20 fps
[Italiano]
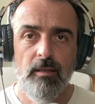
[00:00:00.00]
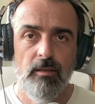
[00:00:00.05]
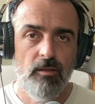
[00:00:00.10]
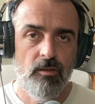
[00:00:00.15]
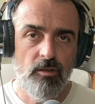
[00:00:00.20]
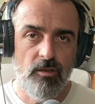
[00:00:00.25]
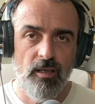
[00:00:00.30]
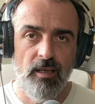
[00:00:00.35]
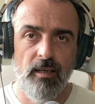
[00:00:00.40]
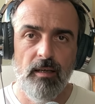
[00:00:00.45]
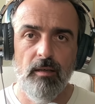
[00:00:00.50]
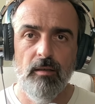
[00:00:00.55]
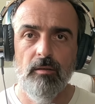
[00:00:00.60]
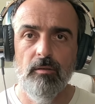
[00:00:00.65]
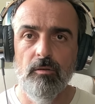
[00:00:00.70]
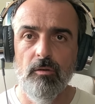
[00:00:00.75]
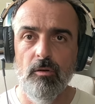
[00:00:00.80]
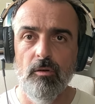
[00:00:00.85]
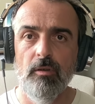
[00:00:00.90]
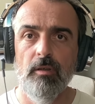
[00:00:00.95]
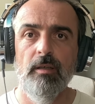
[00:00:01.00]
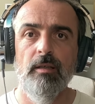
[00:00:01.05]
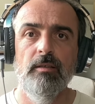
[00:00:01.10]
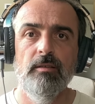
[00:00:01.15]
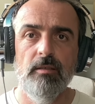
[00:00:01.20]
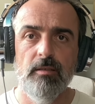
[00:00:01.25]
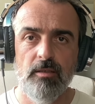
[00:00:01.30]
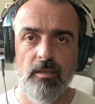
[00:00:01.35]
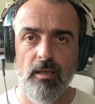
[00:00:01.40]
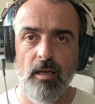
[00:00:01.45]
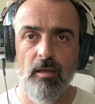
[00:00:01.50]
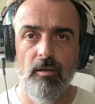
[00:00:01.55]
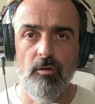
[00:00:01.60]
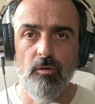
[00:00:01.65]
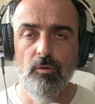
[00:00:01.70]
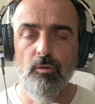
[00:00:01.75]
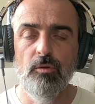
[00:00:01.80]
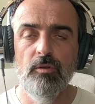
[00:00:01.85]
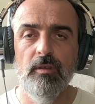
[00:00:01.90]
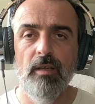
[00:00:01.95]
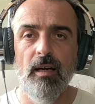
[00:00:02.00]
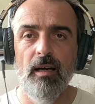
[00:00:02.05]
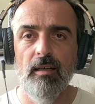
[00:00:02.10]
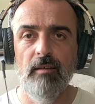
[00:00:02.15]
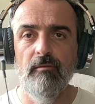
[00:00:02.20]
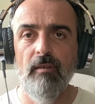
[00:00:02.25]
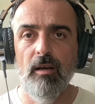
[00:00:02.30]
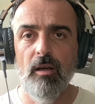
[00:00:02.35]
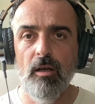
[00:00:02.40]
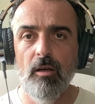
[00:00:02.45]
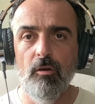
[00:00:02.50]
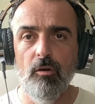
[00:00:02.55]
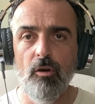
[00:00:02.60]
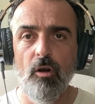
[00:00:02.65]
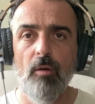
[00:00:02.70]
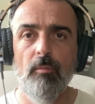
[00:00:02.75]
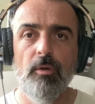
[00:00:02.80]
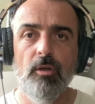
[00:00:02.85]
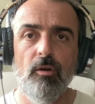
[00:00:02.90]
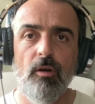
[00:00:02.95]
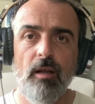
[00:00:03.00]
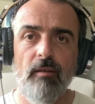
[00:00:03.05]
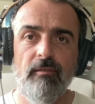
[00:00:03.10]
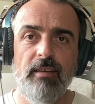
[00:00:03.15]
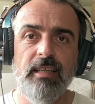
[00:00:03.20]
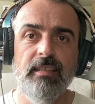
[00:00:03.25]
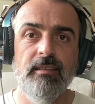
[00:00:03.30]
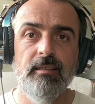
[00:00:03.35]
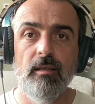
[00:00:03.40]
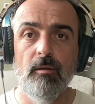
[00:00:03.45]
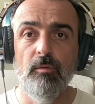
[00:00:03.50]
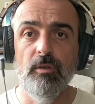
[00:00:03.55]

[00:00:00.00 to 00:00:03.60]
se non si aiuta a livello economico la vendita,